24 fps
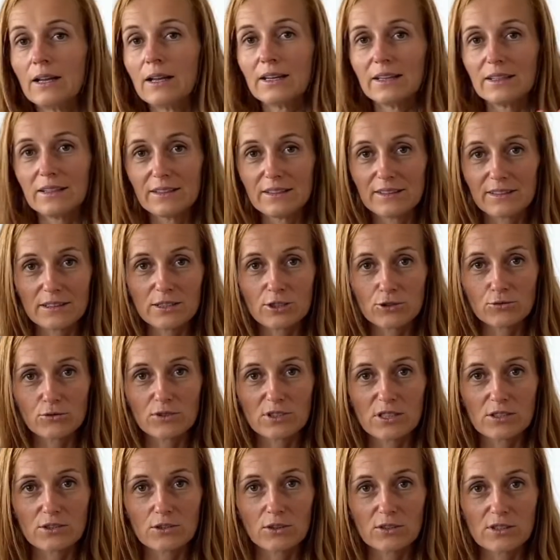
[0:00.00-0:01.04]
Ici, je vous ai
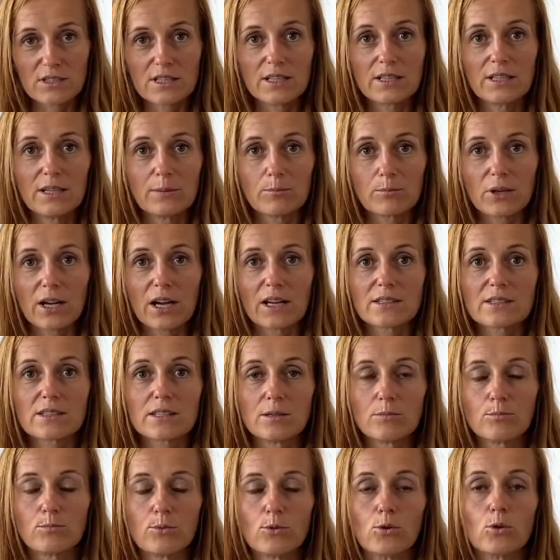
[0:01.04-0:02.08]
sorti les
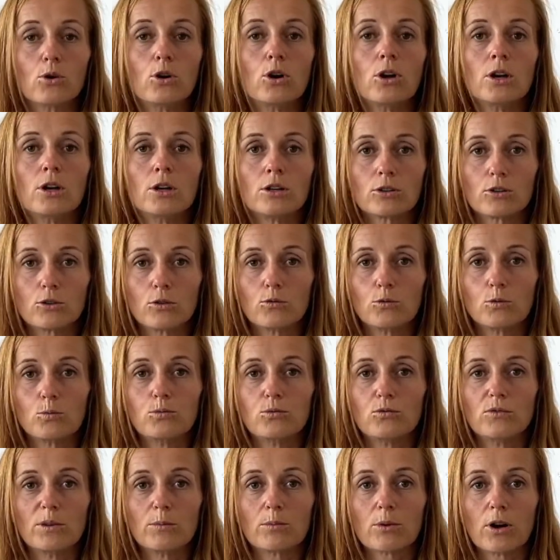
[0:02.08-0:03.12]
principaux que vous
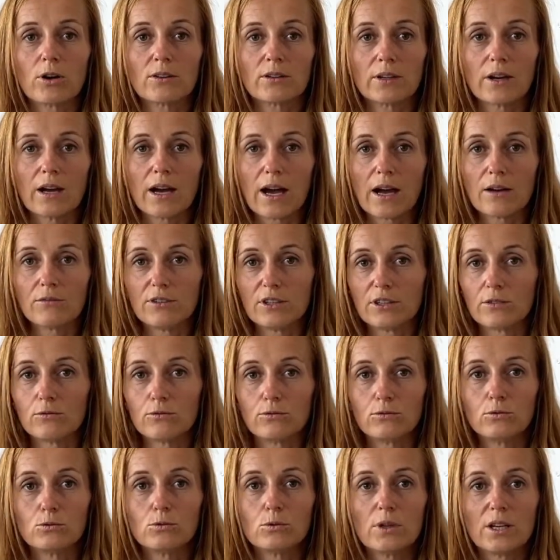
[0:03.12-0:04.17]
pouvez prendre avec
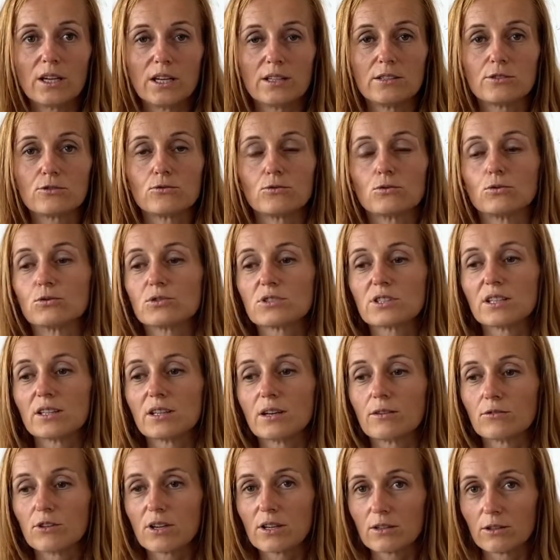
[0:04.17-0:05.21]
vous et je vous conseille
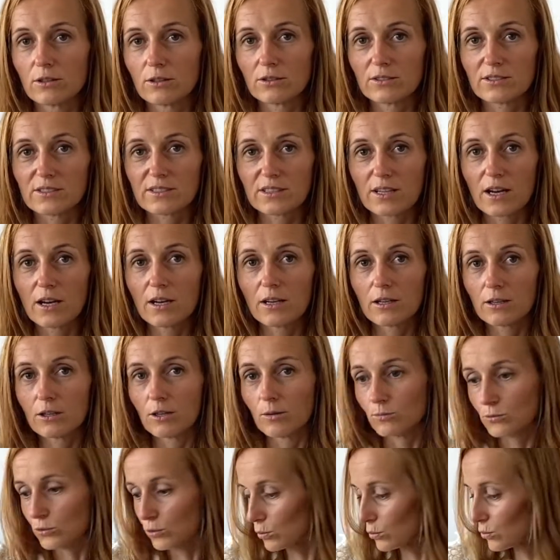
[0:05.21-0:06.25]
d'avoir euh, ça
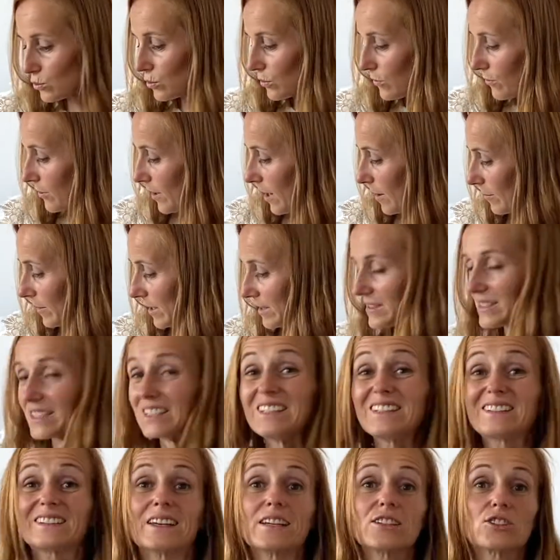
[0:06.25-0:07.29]
comme trousse de pharmacie,
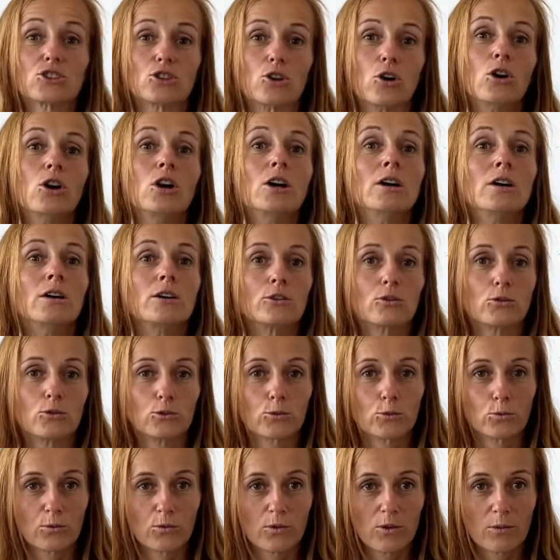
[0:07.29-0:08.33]
sachant que
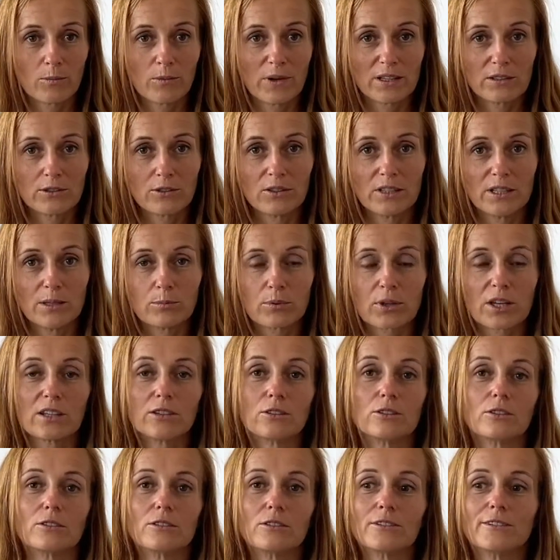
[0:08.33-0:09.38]
souvent maintenant les prix
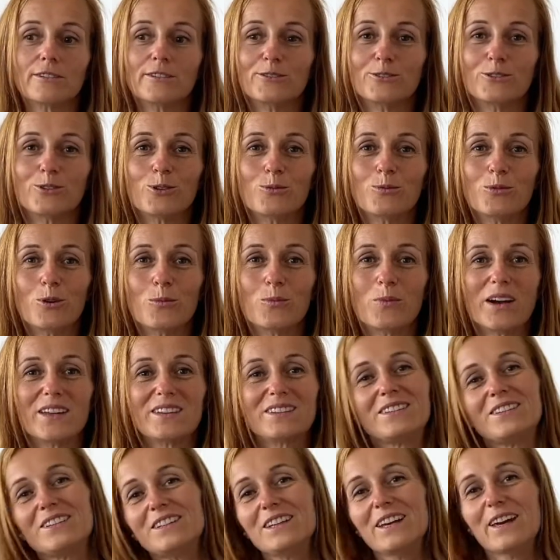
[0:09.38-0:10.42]
de,
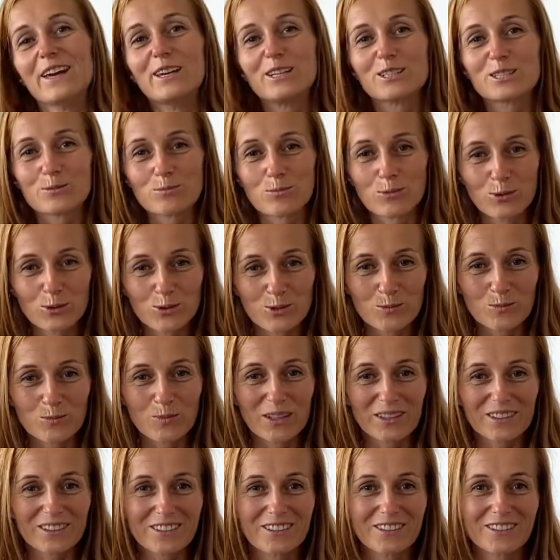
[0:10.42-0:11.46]
l'homéopathie explosent
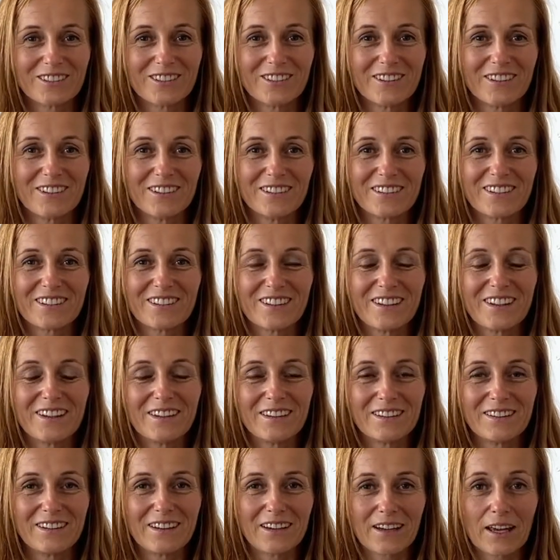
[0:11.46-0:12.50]
parce que euh, c'est
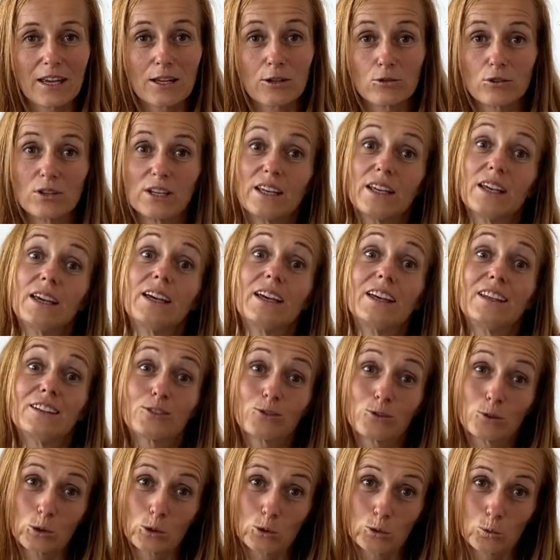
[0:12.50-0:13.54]
dérégulé et
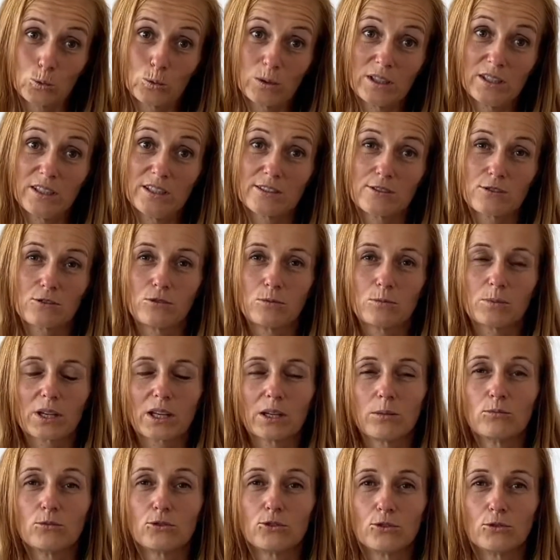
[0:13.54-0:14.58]
surtout ils
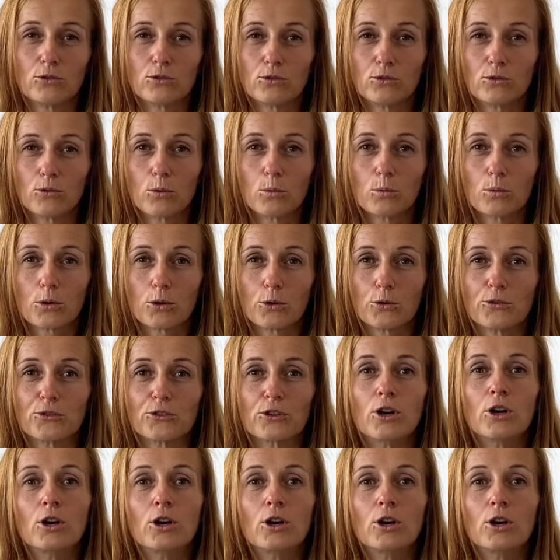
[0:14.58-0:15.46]
suppriment de nombreuses